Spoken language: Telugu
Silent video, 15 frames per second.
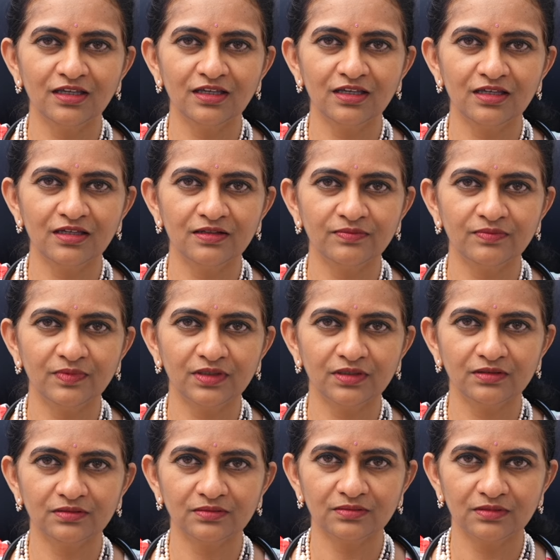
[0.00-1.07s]
ఈ
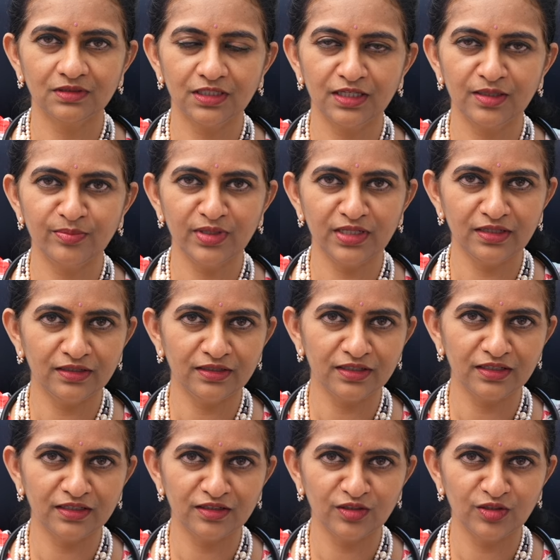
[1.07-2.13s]

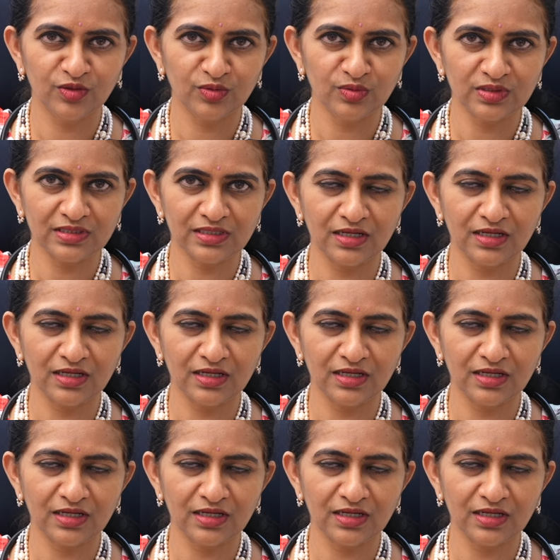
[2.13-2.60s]
ఇమ్మీడియట్గా ఇది న్యూస్